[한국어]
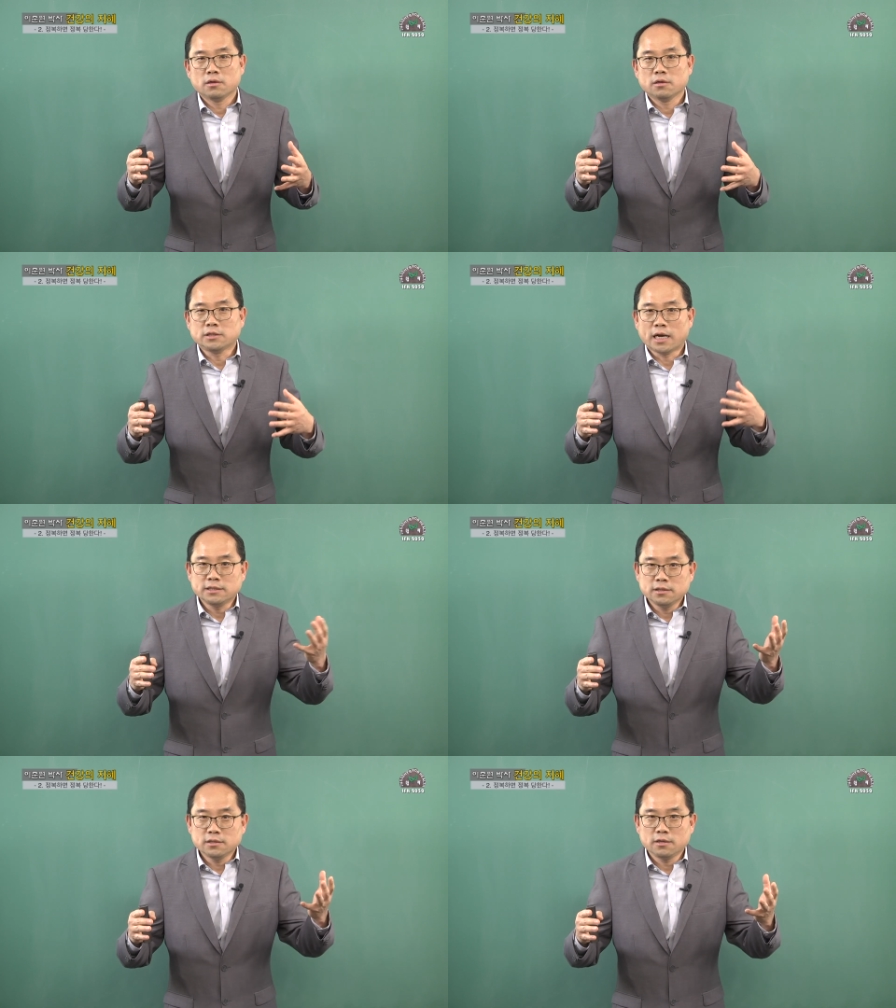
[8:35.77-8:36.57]
어,
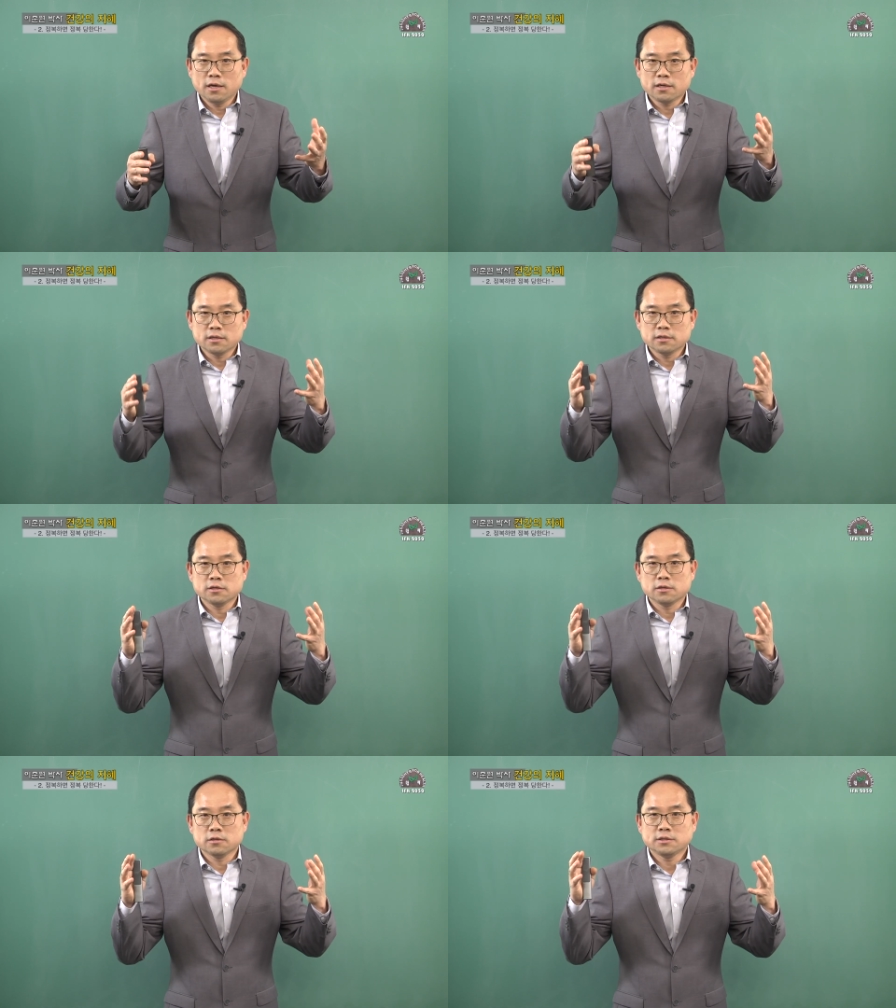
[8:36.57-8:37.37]
자신들의
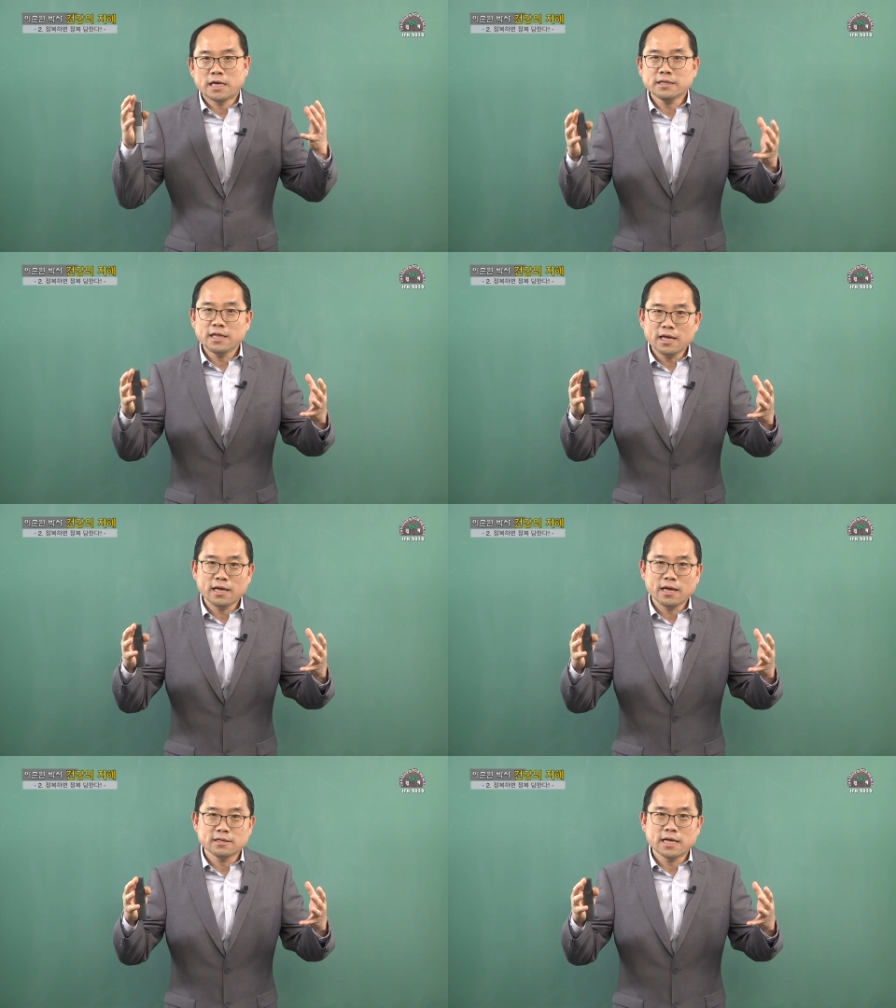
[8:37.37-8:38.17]
그
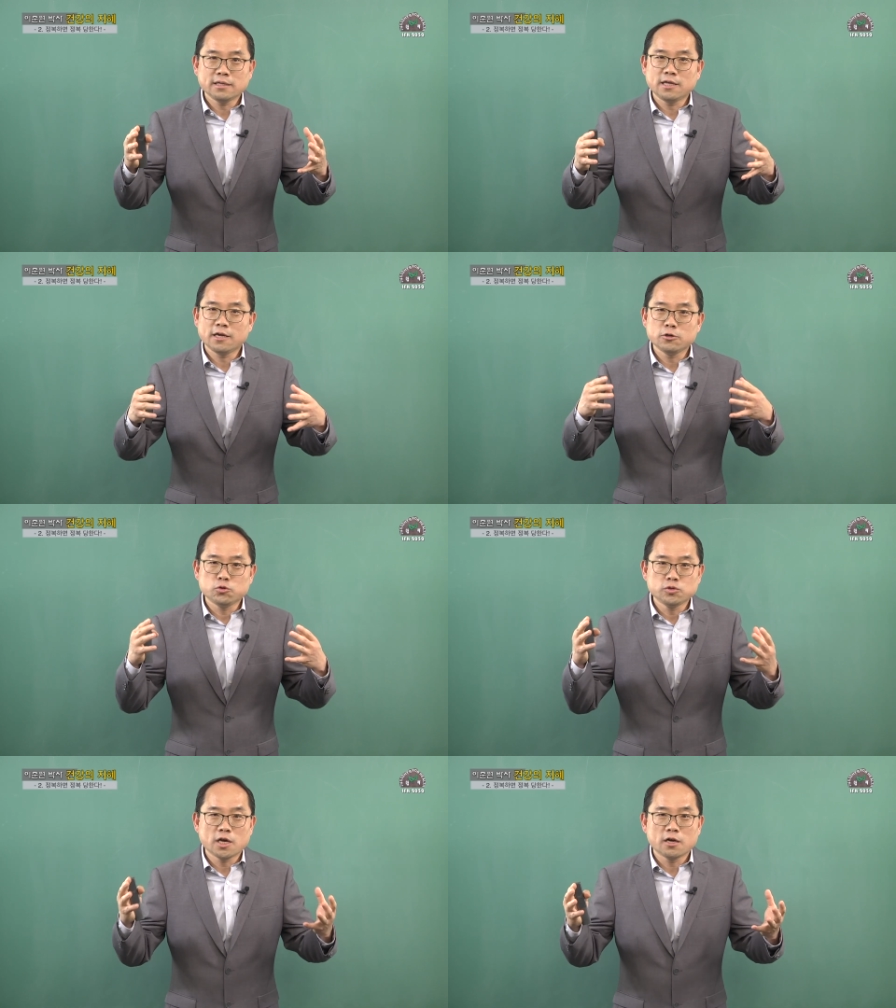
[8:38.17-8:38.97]
생태의 생태를
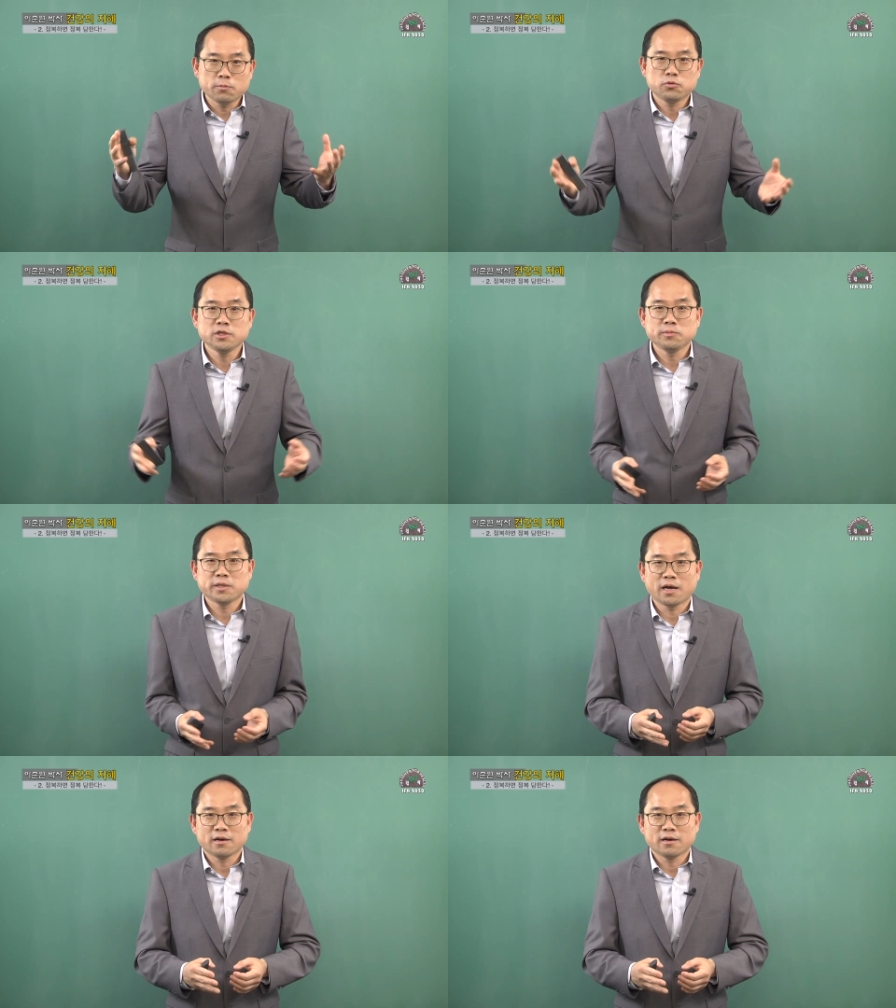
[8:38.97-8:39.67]
유지한 것 뿐입니다.